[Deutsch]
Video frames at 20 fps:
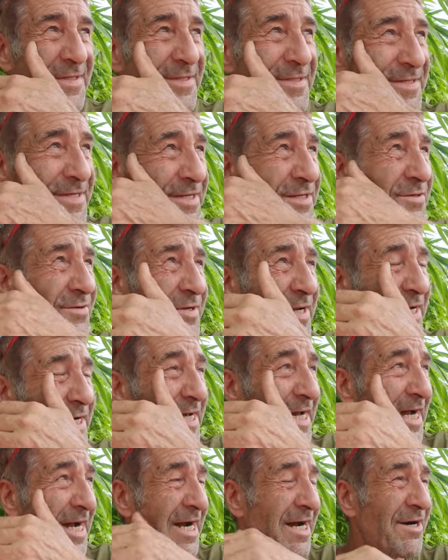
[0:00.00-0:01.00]
Sieht so
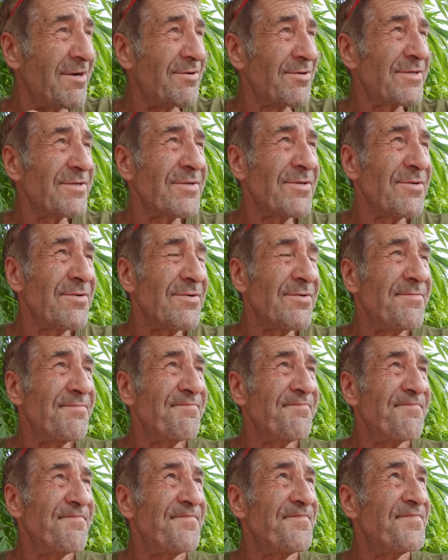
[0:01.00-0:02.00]
danach aus, so
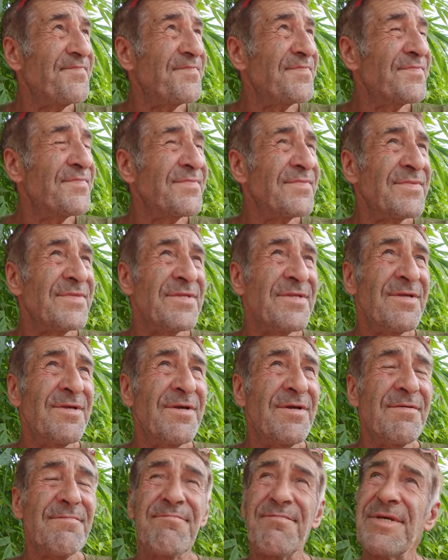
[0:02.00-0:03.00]

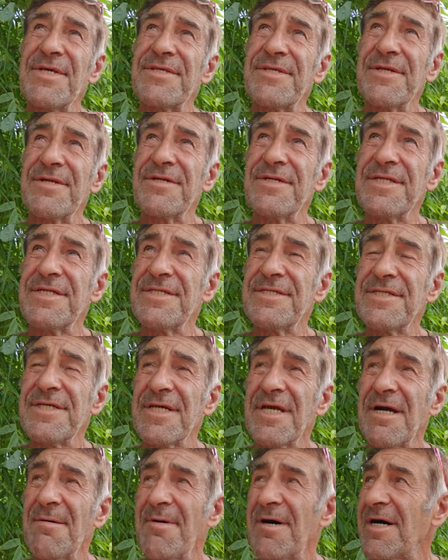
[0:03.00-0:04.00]
ein bisschen
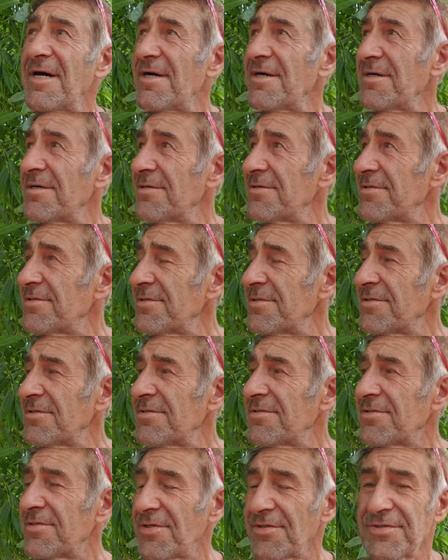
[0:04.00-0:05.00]
diesig, aber
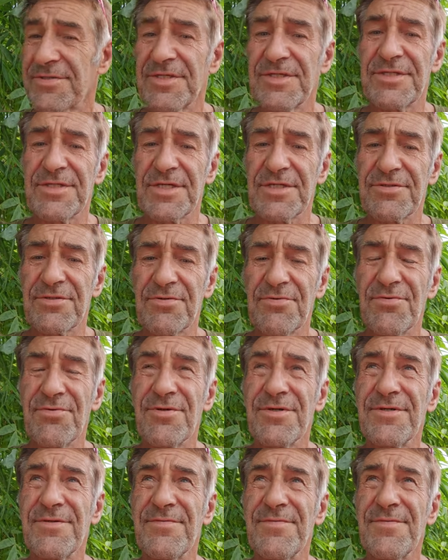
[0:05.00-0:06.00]
sonst ist das
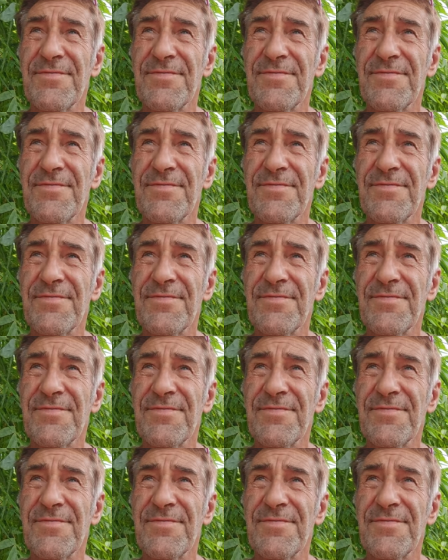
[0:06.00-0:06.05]
gut.